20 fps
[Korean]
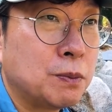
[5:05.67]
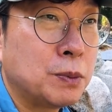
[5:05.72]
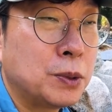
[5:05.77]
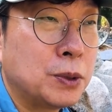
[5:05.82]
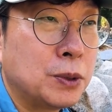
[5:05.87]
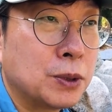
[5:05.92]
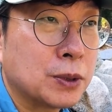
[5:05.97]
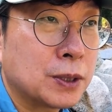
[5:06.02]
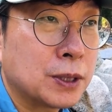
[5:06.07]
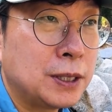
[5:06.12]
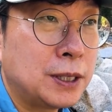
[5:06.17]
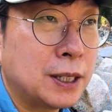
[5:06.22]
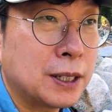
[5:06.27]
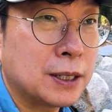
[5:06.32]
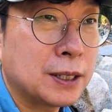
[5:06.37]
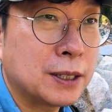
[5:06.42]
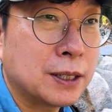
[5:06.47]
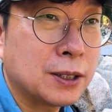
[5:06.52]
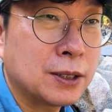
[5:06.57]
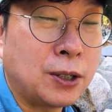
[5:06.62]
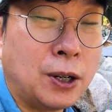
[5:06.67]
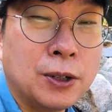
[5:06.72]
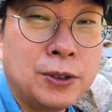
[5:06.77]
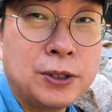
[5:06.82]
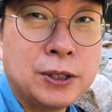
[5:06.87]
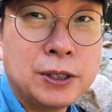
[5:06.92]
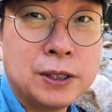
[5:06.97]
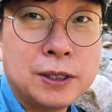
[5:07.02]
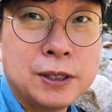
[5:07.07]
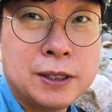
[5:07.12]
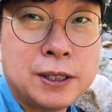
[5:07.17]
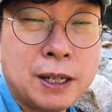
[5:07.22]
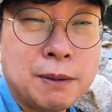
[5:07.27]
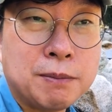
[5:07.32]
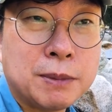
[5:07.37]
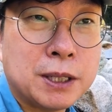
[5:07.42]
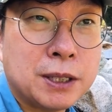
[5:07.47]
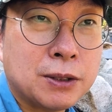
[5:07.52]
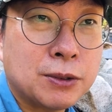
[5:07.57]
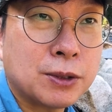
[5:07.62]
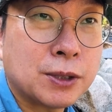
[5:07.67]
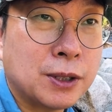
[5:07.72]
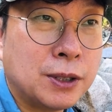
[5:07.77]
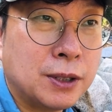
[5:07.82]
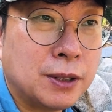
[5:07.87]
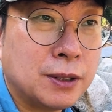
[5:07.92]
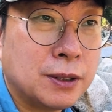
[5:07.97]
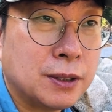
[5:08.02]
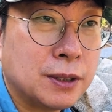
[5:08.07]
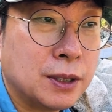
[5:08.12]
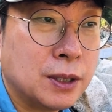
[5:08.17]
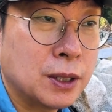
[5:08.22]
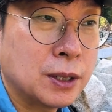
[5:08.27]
뭐 그냥 걷는 셈 치고서